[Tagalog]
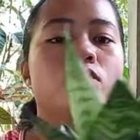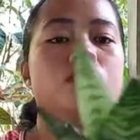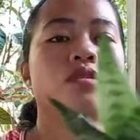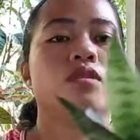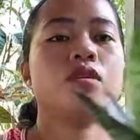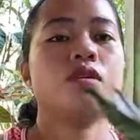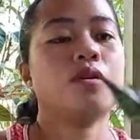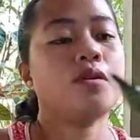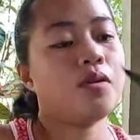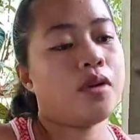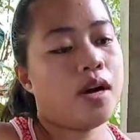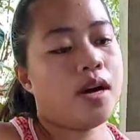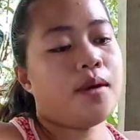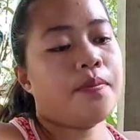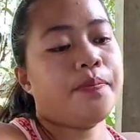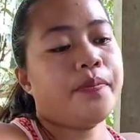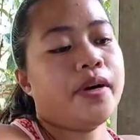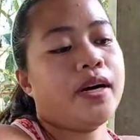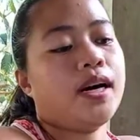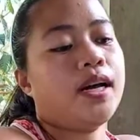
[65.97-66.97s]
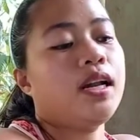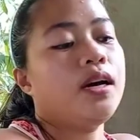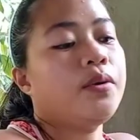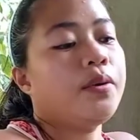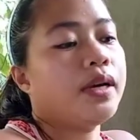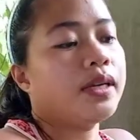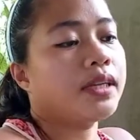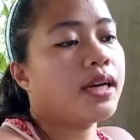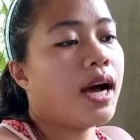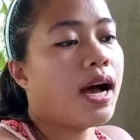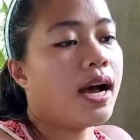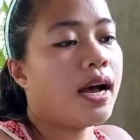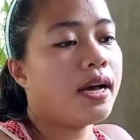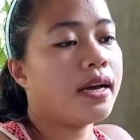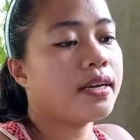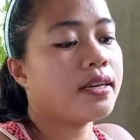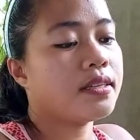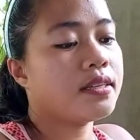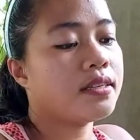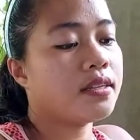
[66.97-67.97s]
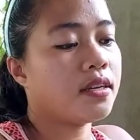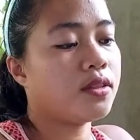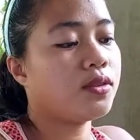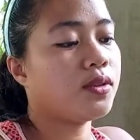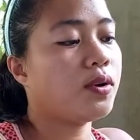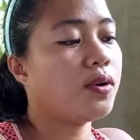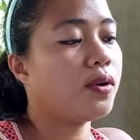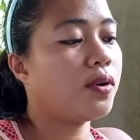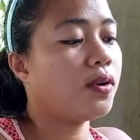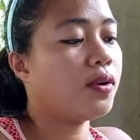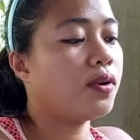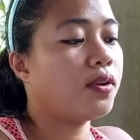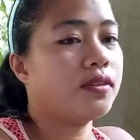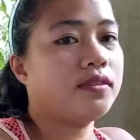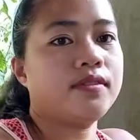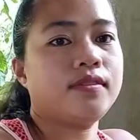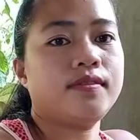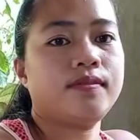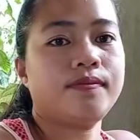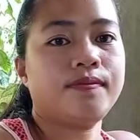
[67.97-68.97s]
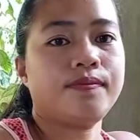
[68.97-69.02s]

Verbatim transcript: So ang pangalawa guys, itong